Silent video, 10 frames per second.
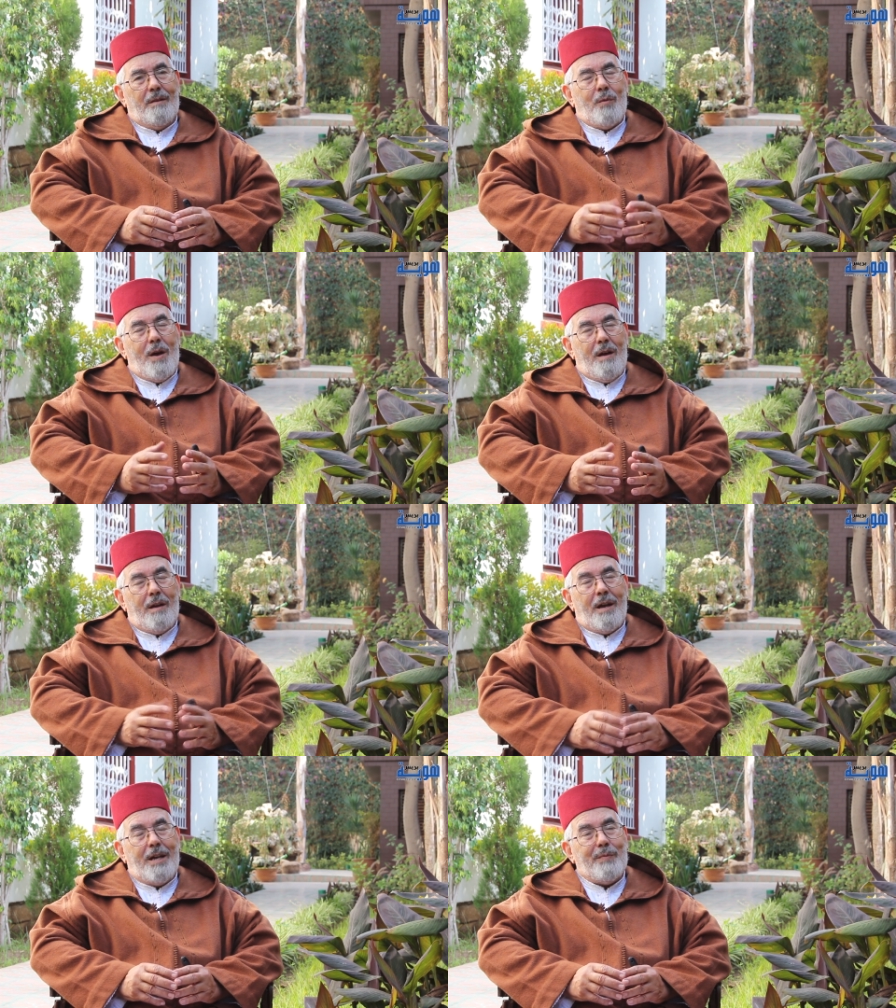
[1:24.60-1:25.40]

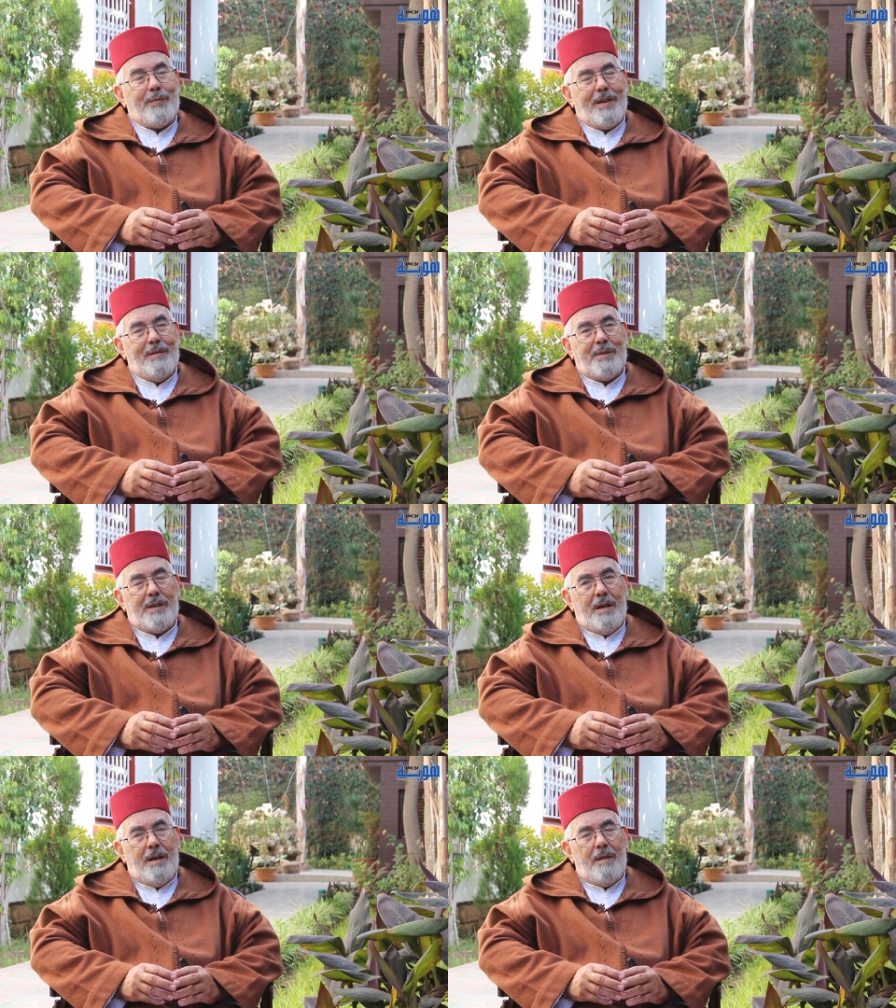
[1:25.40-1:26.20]
والغريب في هذه
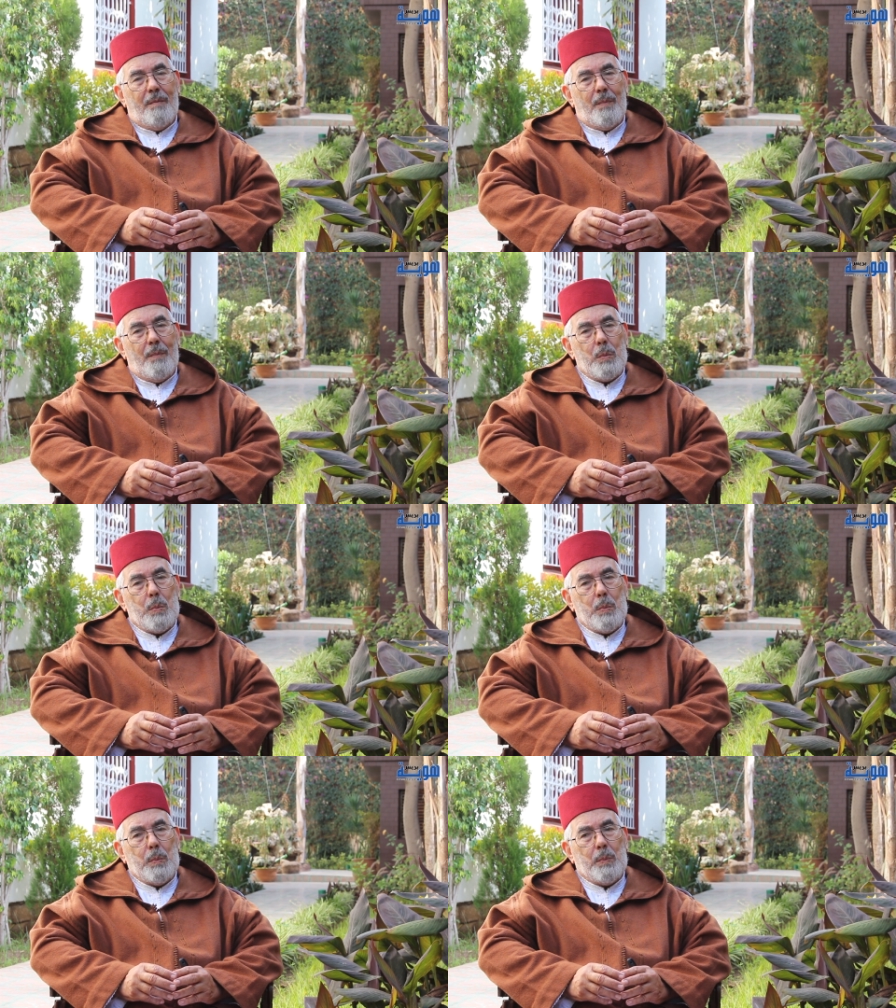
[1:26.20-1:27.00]
المسألة
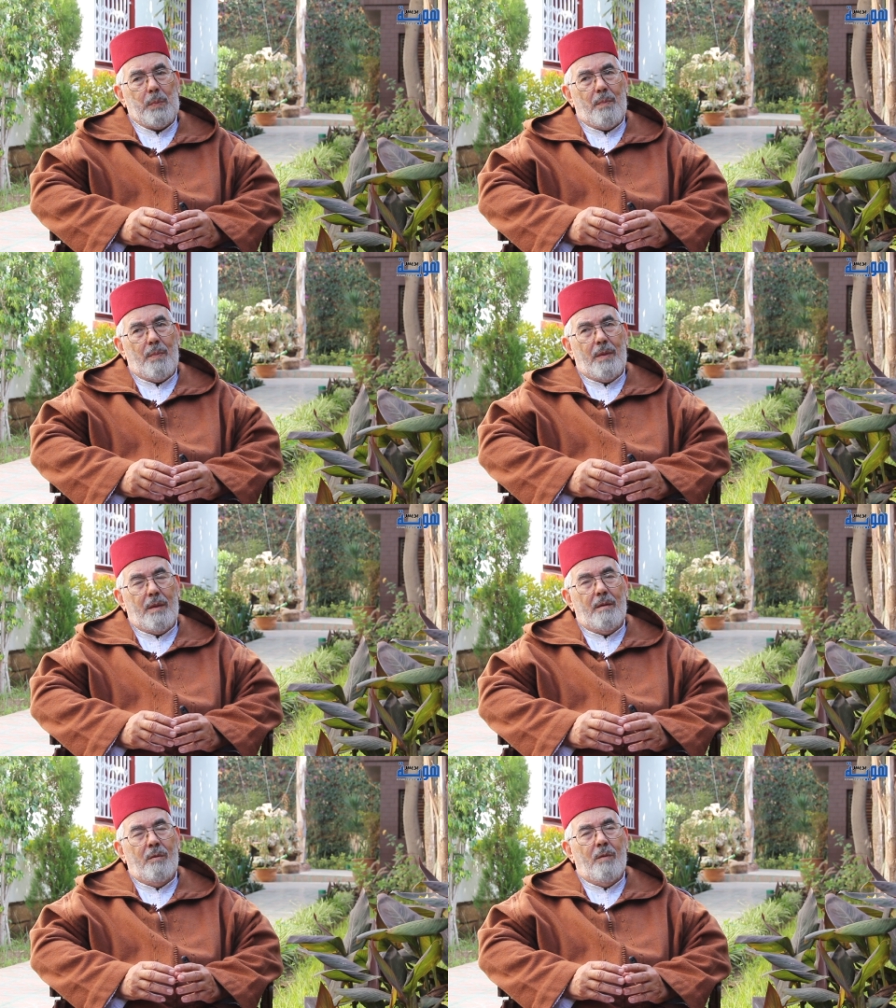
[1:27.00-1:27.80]

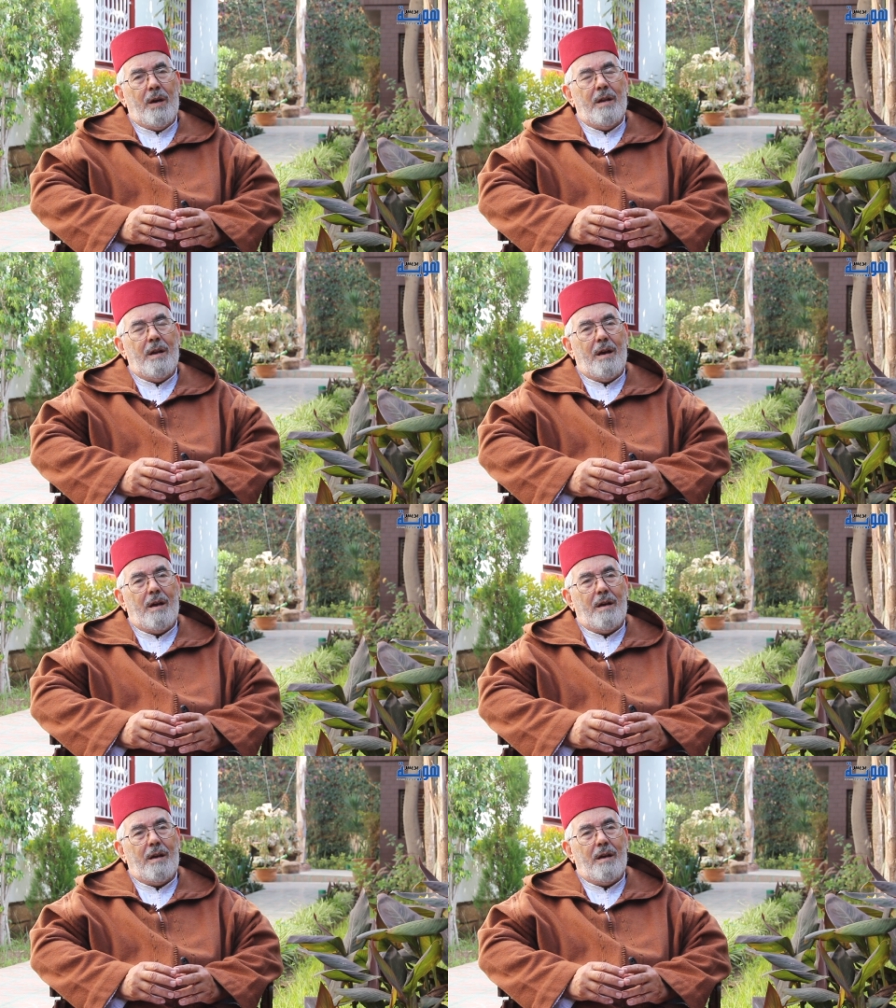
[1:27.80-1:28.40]
هو أن